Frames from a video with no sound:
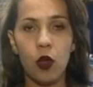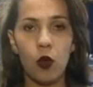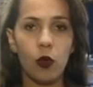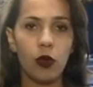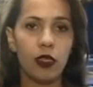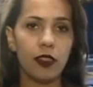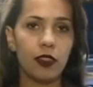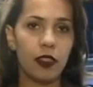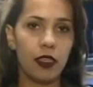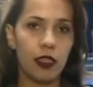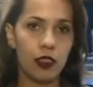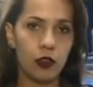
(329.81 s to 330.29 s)
Com
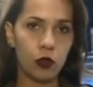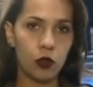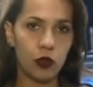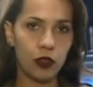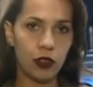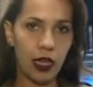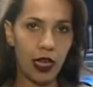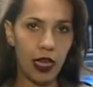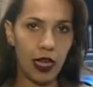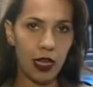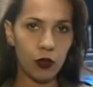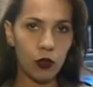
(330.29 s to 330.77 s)
esse
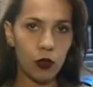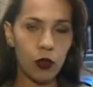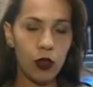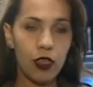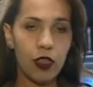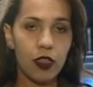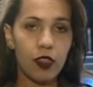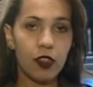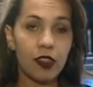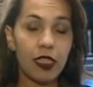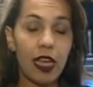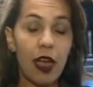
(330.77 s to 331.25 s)
resultado,
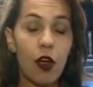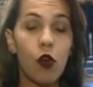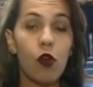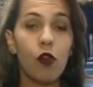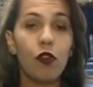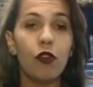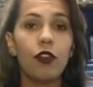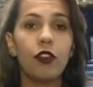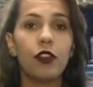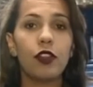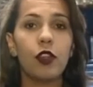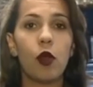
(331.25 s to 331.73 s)
está
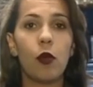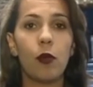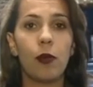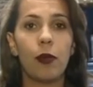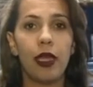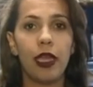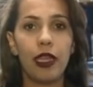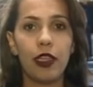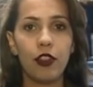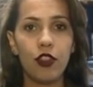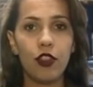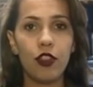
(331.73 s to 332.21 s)

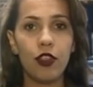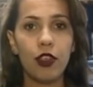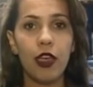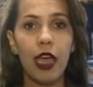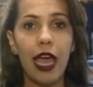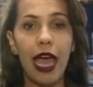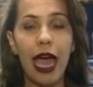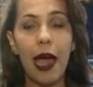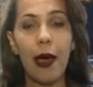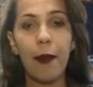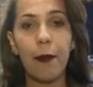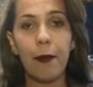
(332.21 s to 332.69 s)
oficialmente
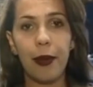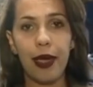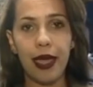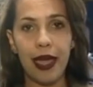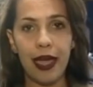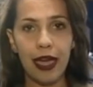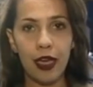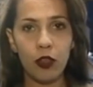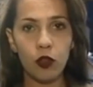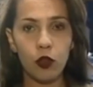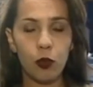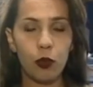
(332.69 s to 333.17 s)

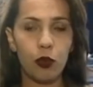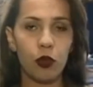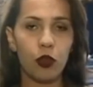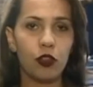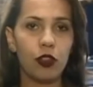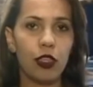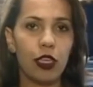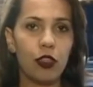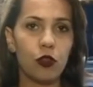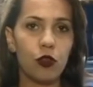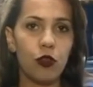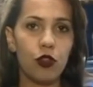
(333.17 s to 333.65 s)
aberto o
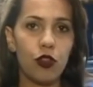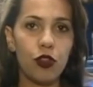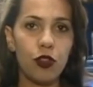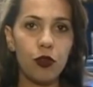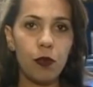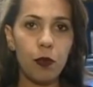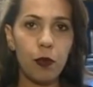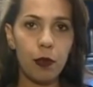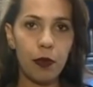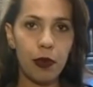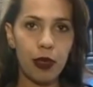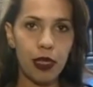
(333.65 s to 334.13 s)
processo de
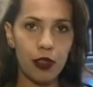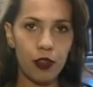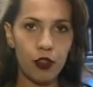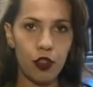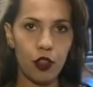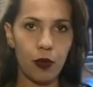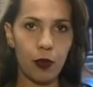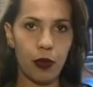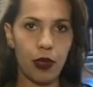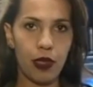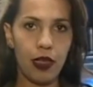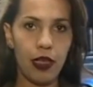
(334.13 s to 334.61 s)

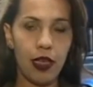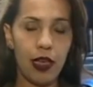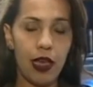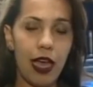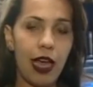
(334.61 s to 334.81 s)
impeachment.